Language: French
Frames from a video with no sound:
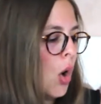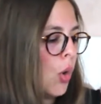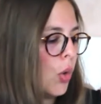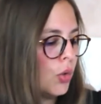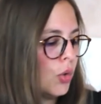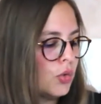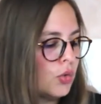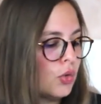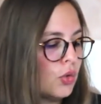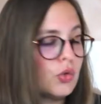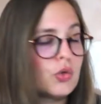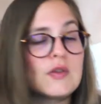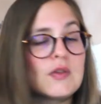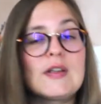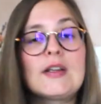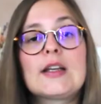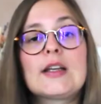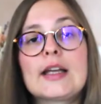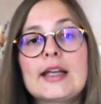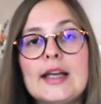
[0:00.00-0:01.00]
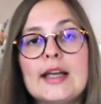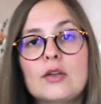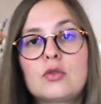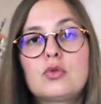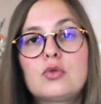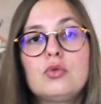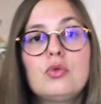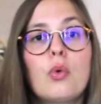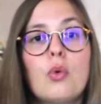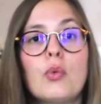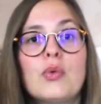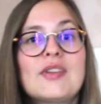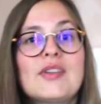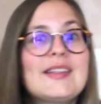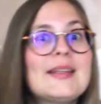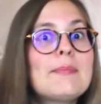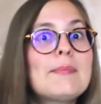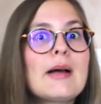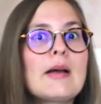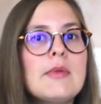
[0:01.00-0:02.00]
autour de ces créatures, on
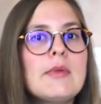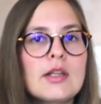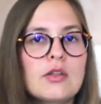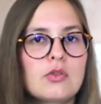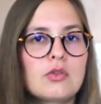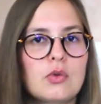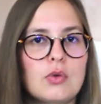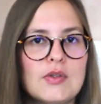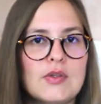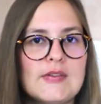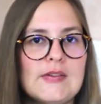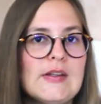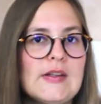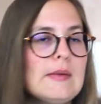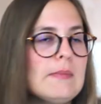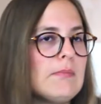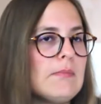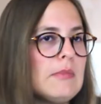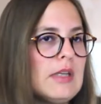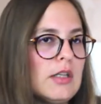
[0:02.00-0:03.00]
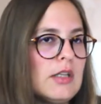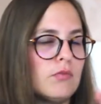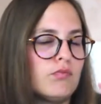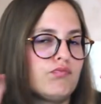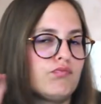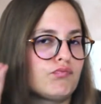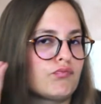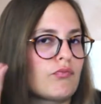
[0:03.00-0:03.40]
sait pas bien ce que c'est, mais